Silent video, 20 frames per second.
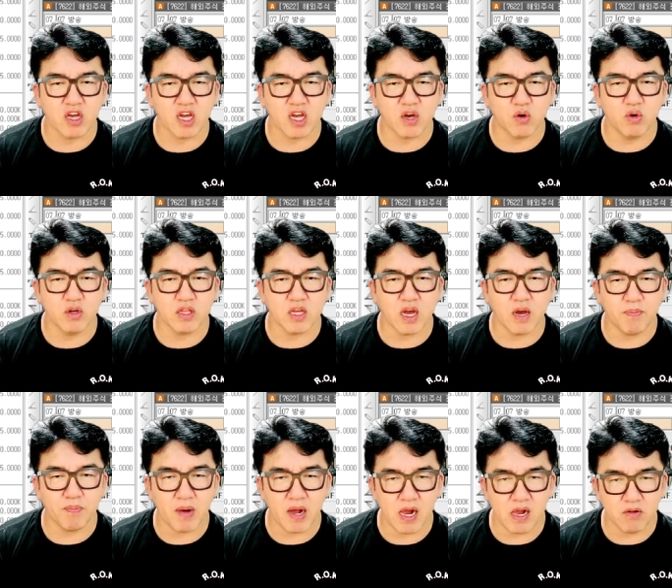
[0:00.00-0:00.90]
올랐다가
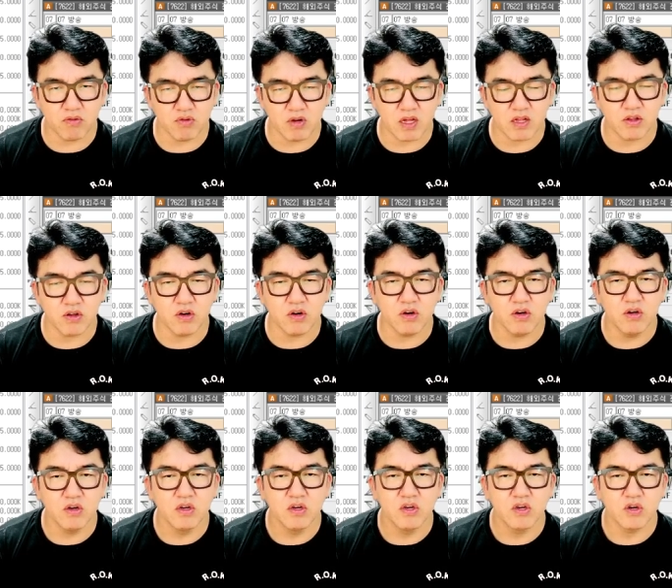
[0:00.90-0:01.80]
팔고 나서
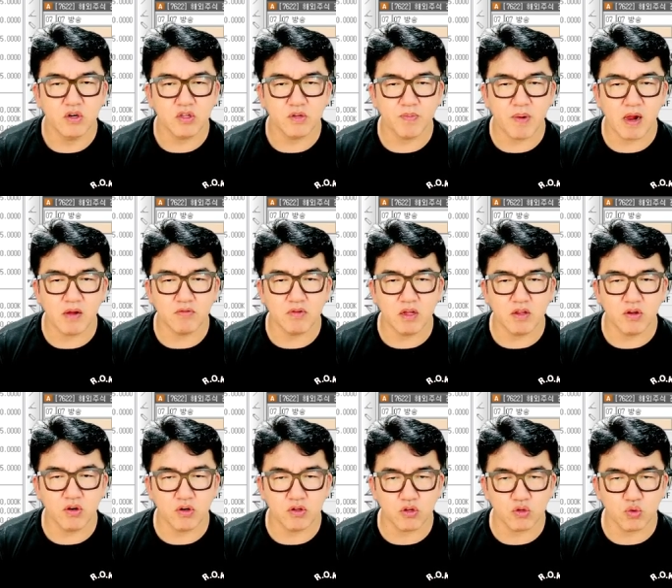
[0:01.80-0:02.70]
여기서 팔고 나서
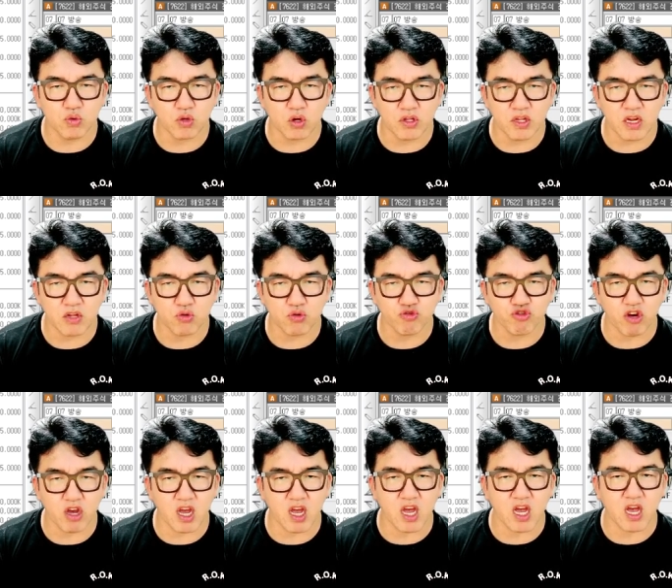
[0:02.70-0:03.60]
여기서 또 더 사가 또쫙
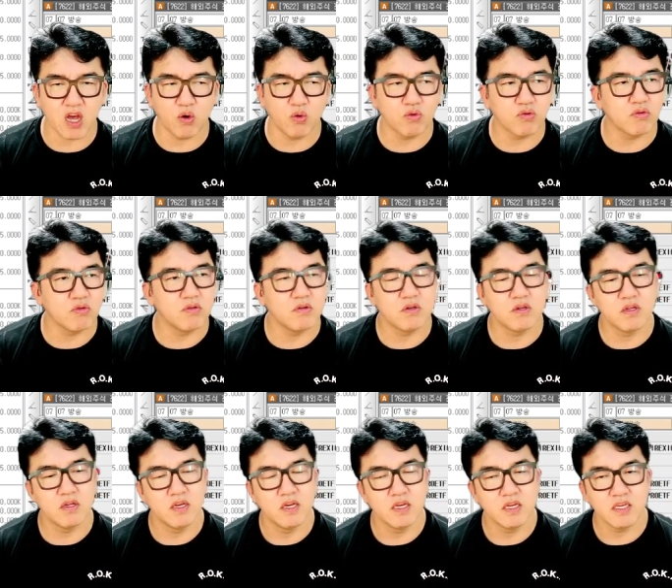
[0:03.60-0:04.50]
오르고.
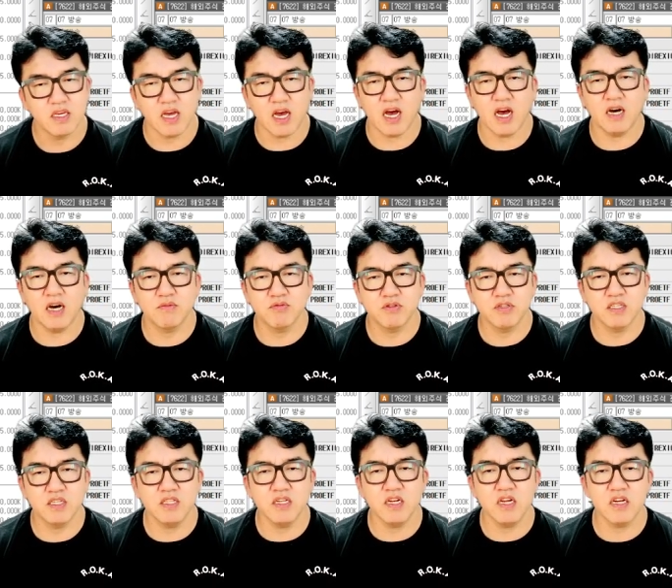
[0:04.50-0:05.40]
야, 무슨
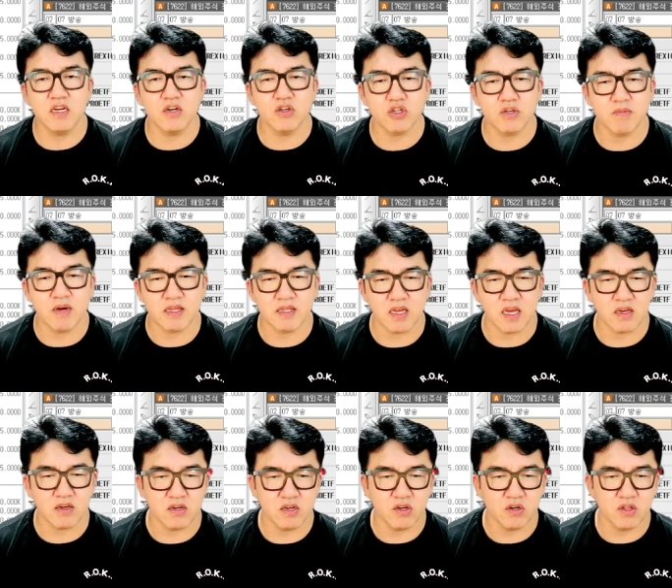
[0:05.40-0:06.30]
신들린 것처럼 맞더라 이거.
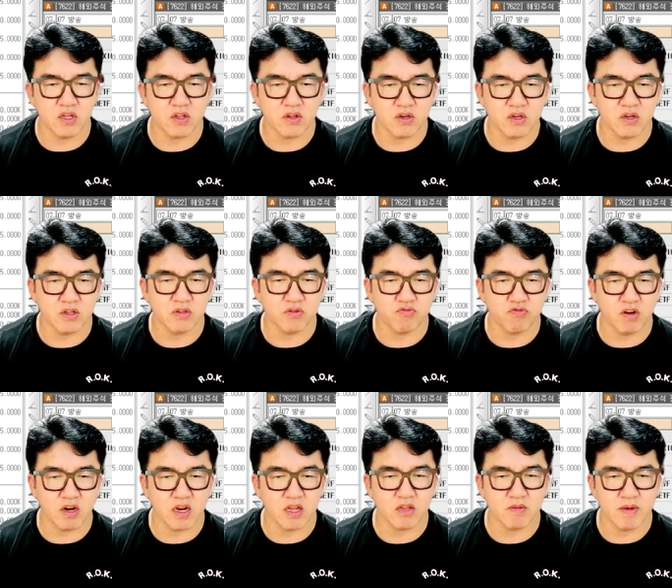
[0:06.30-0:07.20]
이런 데서 이런
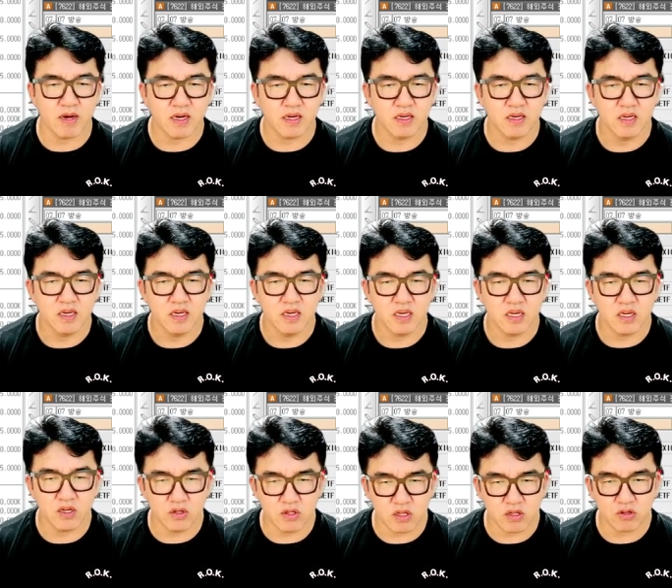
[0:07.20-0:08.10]
구간에서 막
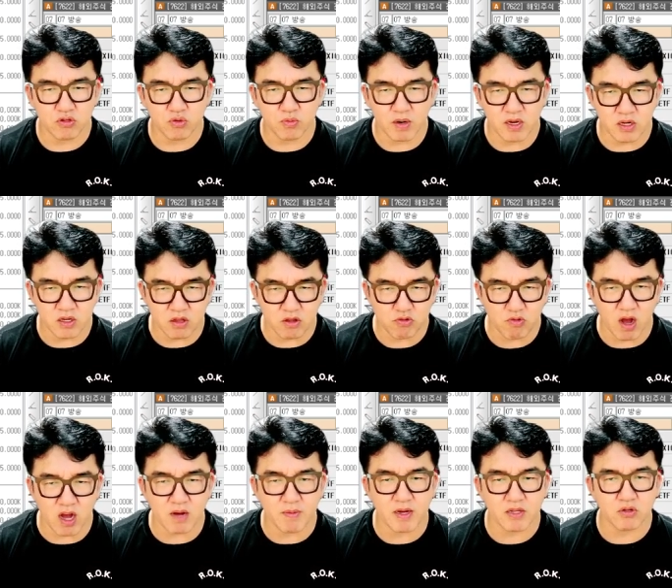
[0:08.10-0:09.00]
이런 데서 또막 이런 데서
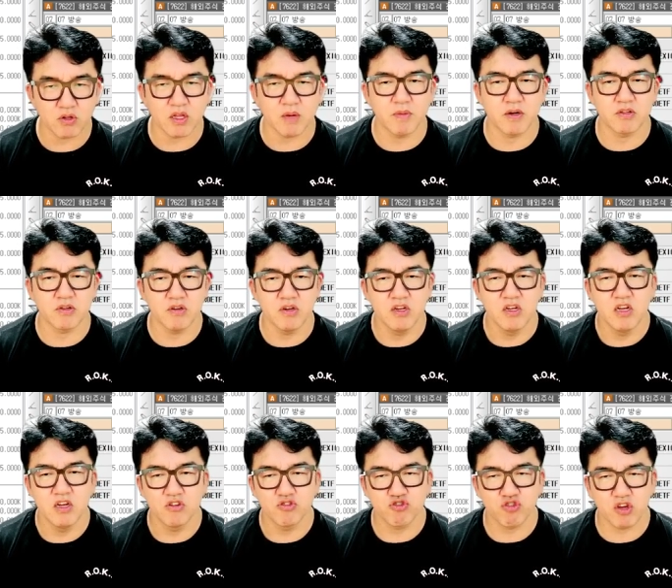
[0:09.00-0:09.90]
과감하게 더 담아서
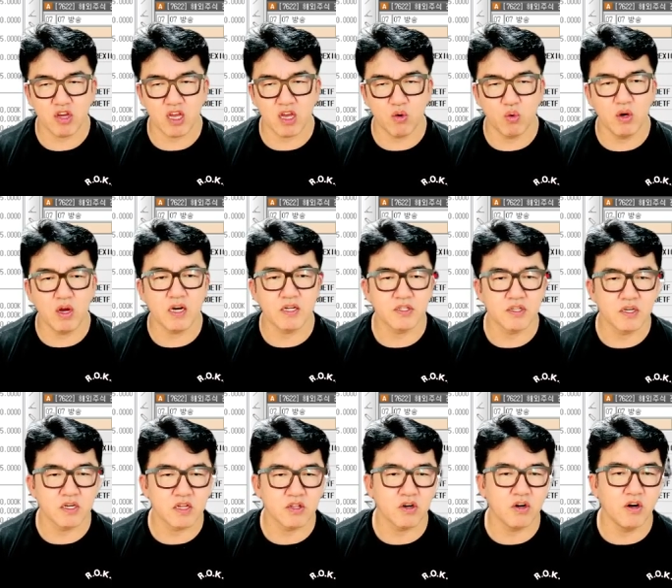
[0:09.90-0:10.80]
쫙 올라갔어요.
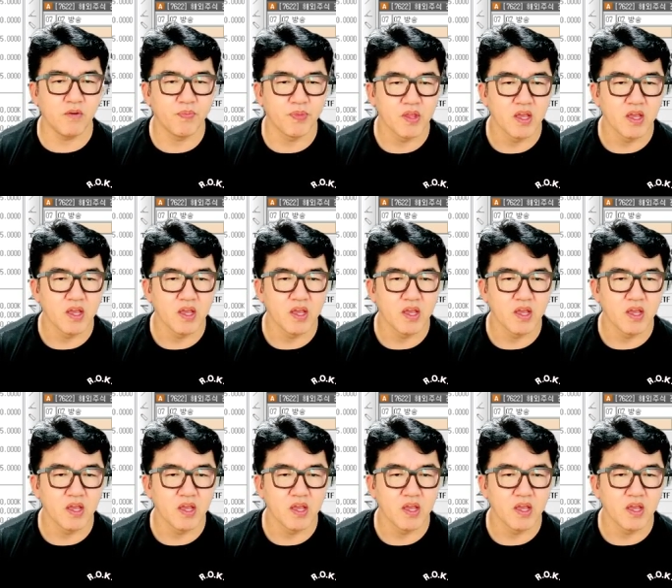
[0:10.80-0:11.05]
그래서